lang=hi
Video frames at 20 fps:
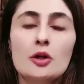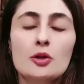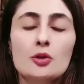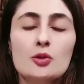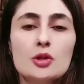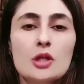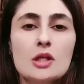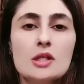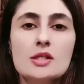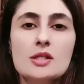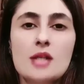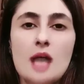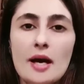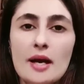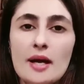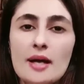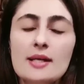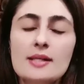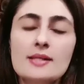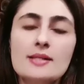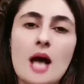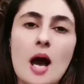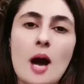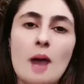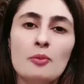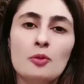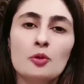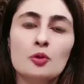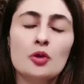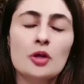तो उसका सारा
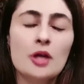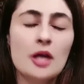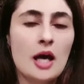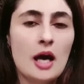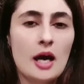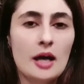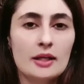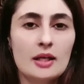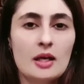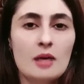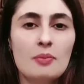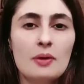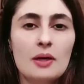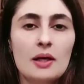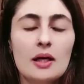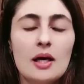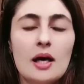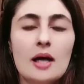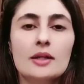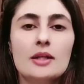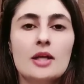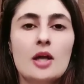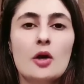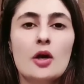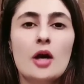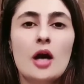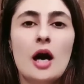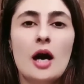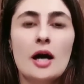इल्ज़ाम उन्होंने हानिया पर लगा दिया और